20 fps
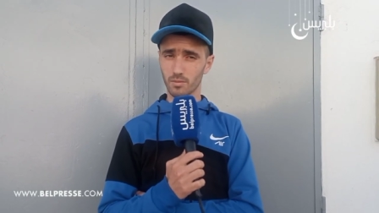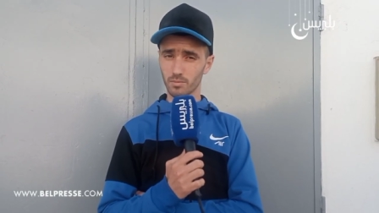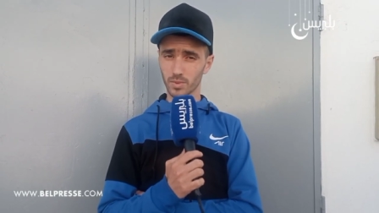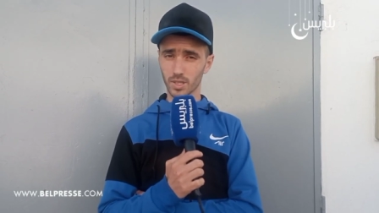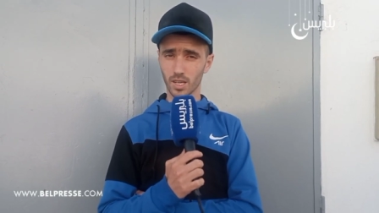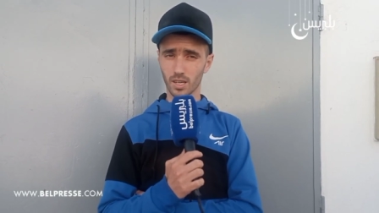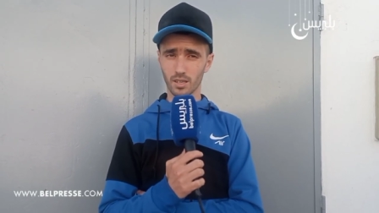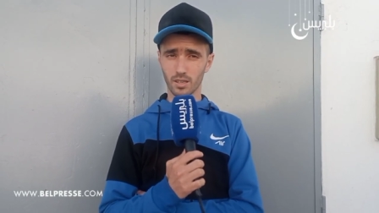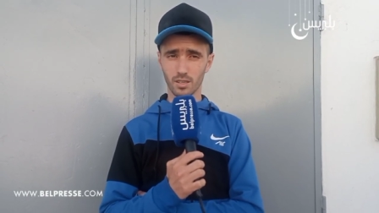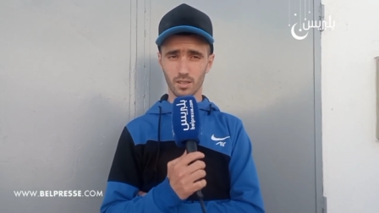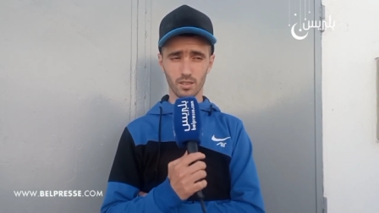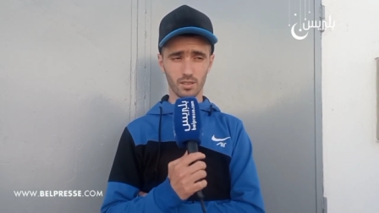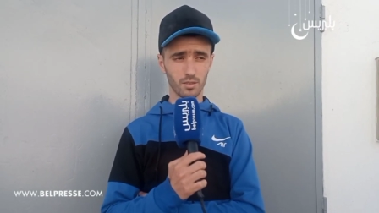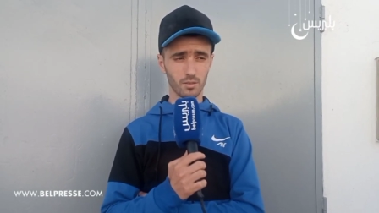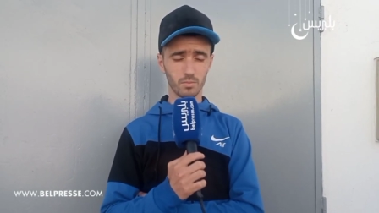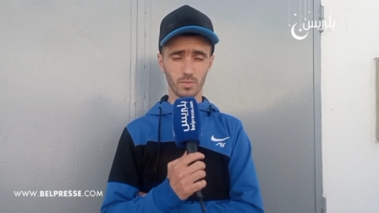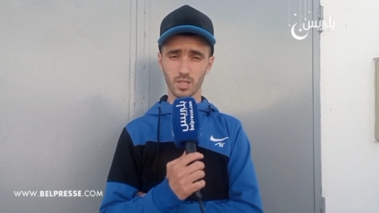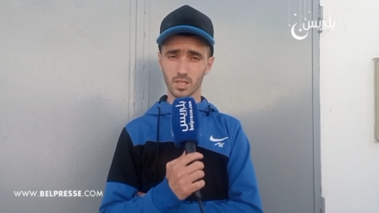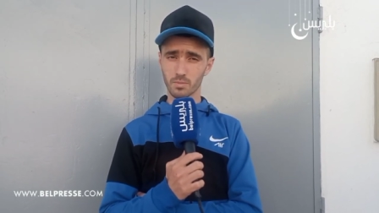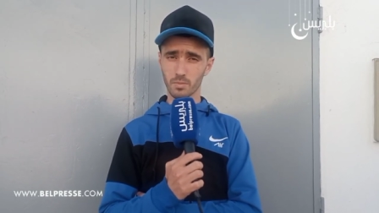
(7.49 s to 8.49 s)
رمضان
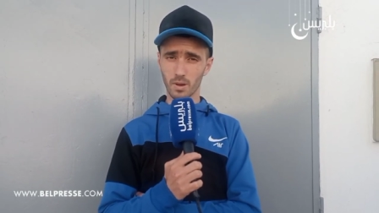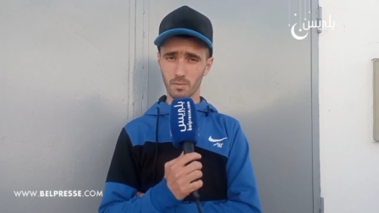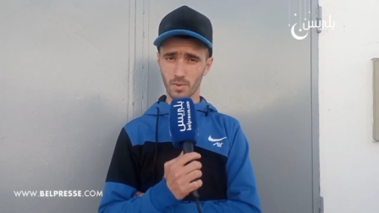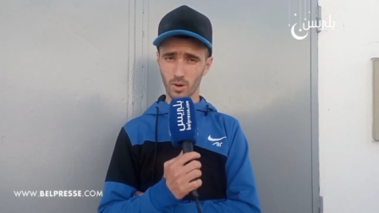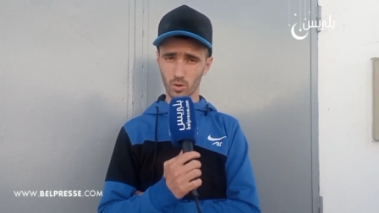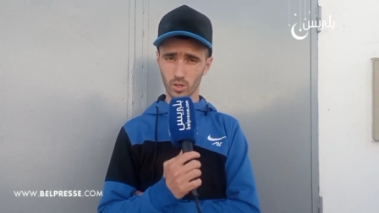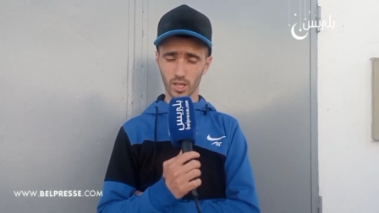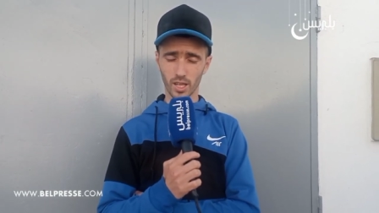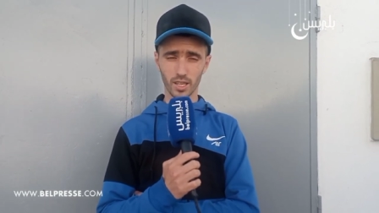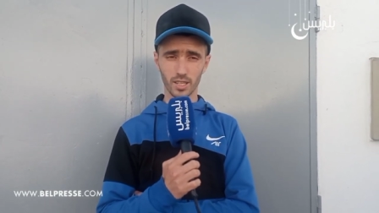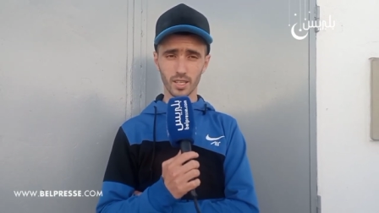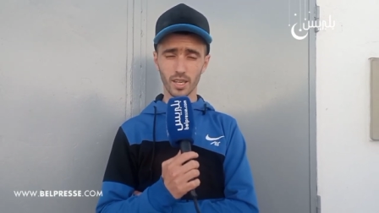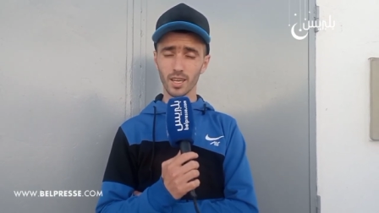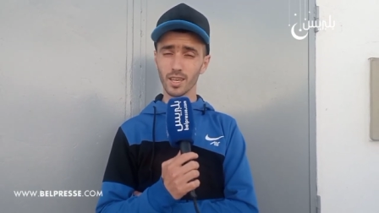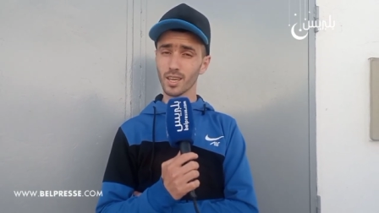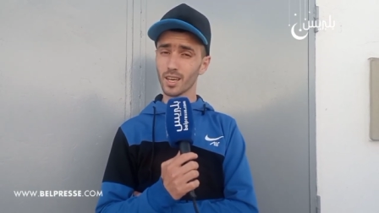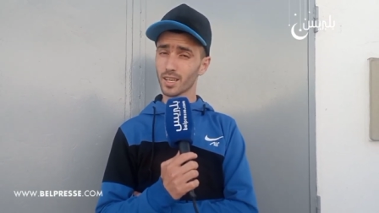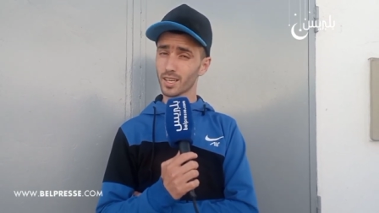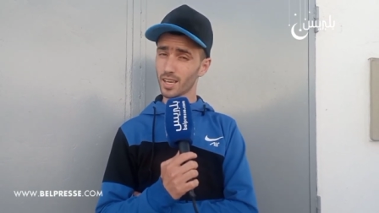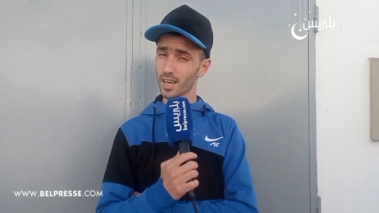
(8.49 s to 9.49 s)
آه، بالنسبه للمواد
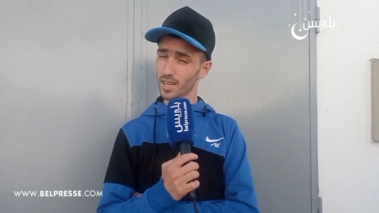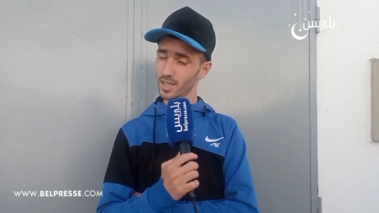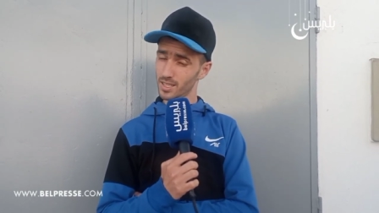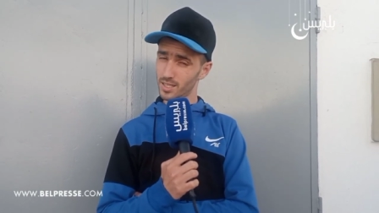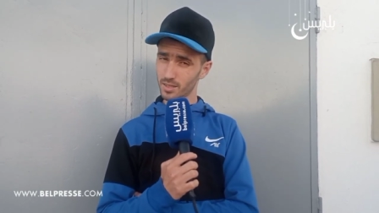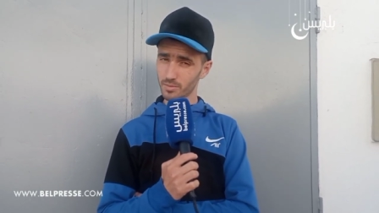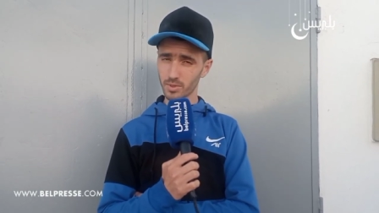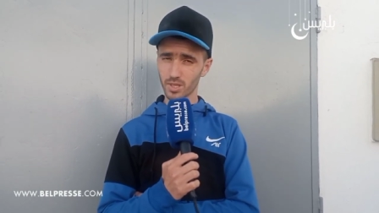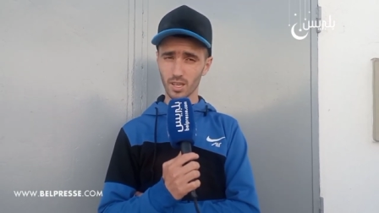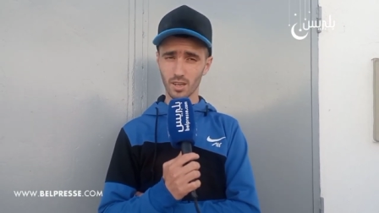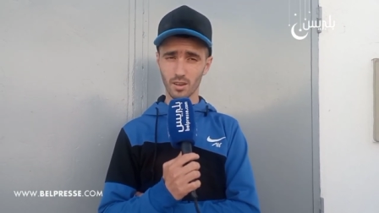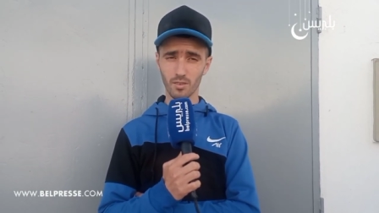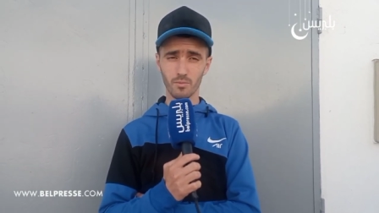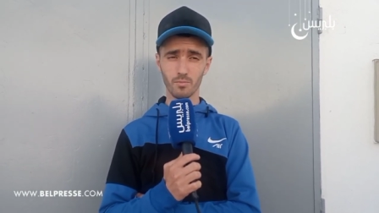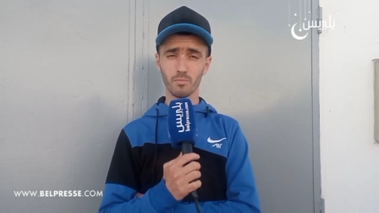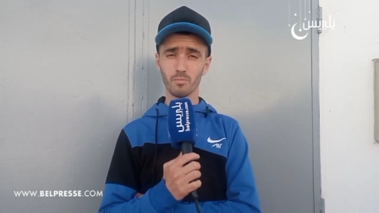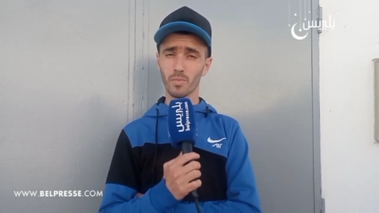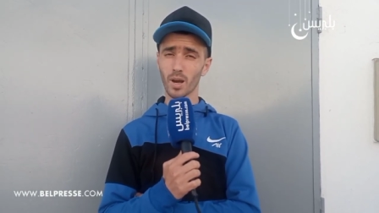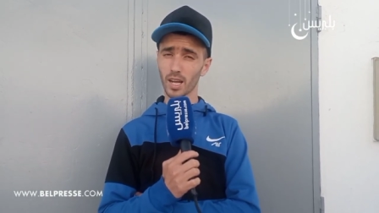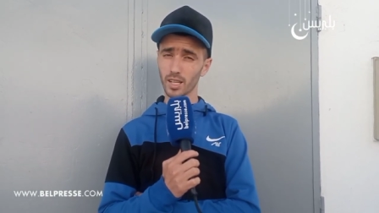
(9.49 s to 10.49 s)
الغذائيه كاين تبذير
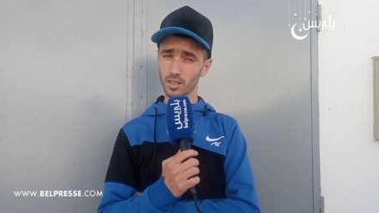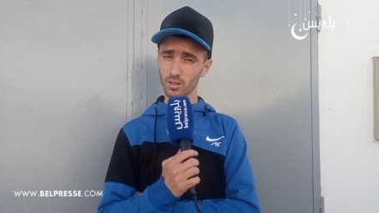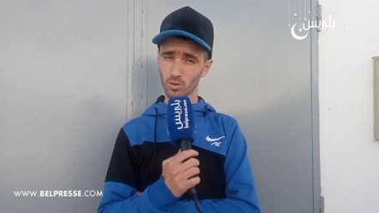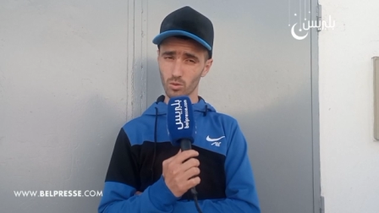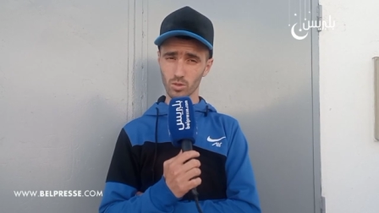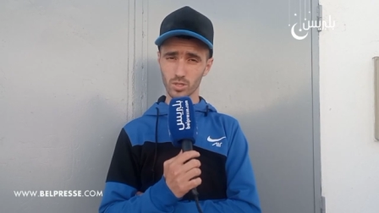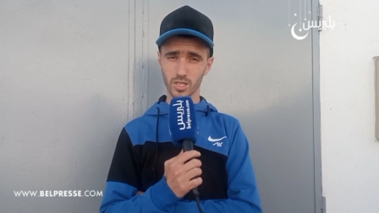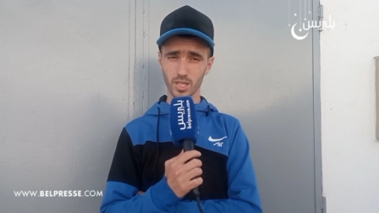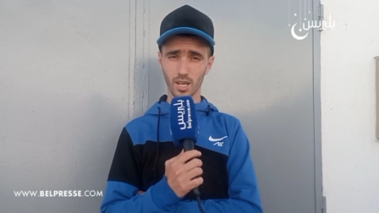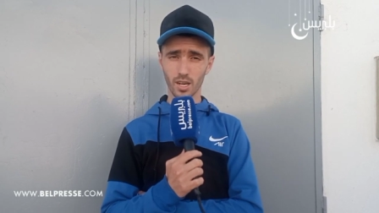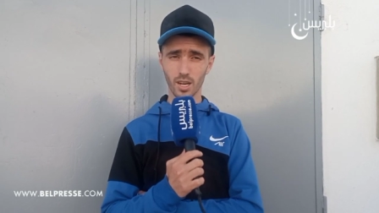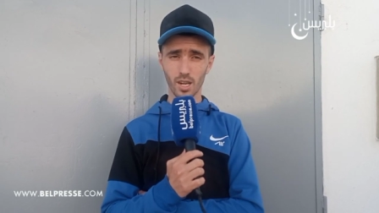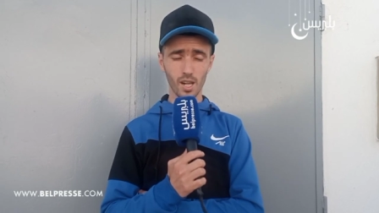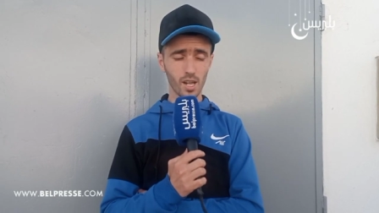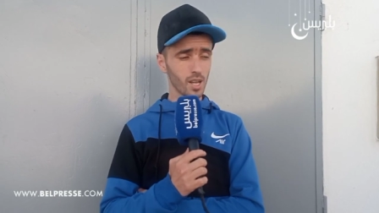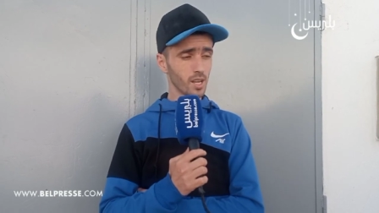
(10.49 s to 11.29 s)
بعض الاسر